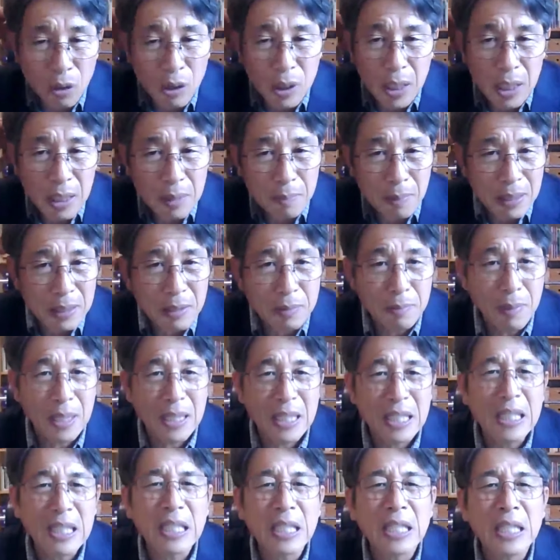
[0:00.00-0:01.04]
그리고 이
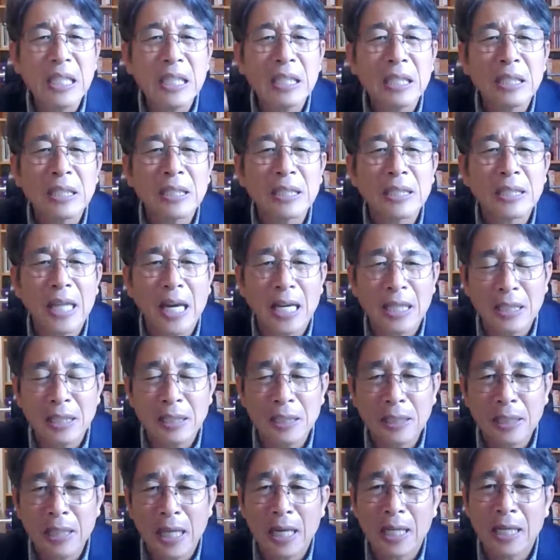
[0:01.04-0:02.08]
마지막 이기는
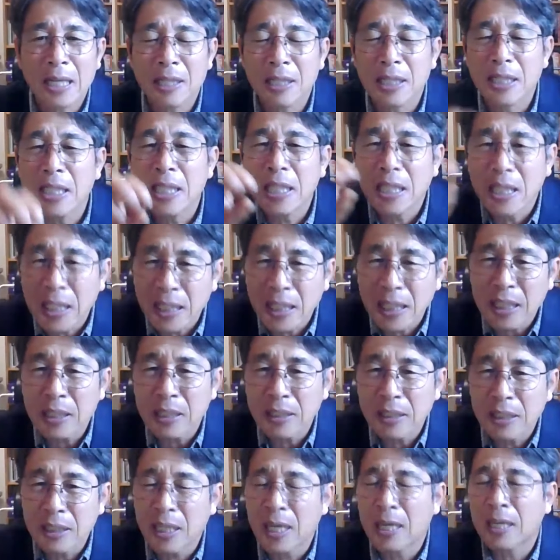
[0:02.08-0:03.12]
자는 나라는 이
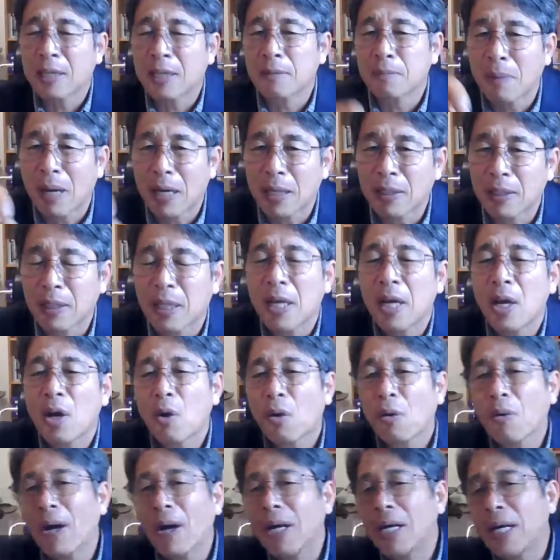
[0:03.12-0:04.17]
이기는이라는
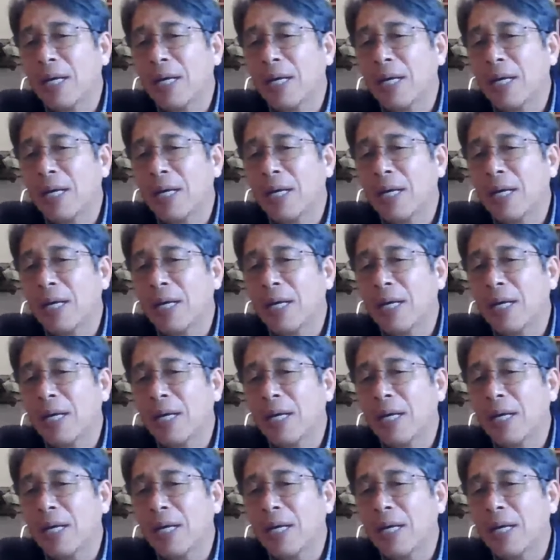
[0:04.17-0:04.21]
말은